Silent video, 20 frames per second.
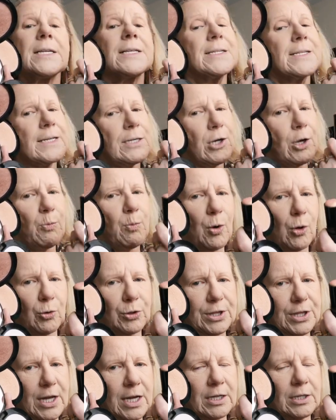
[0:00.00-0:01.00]
c'est le
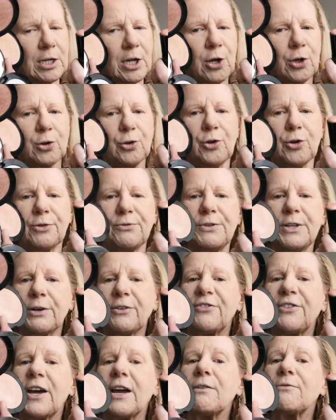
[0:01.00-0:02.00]
bon temps de
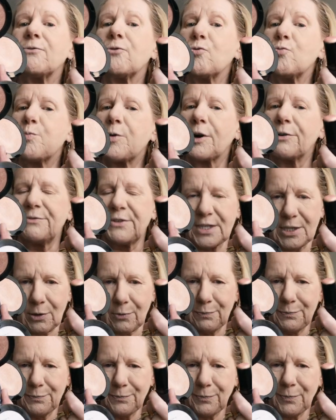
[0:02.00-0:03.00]
venir faire vos
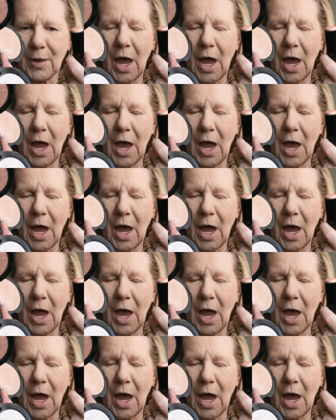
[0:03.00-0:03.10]
provisions.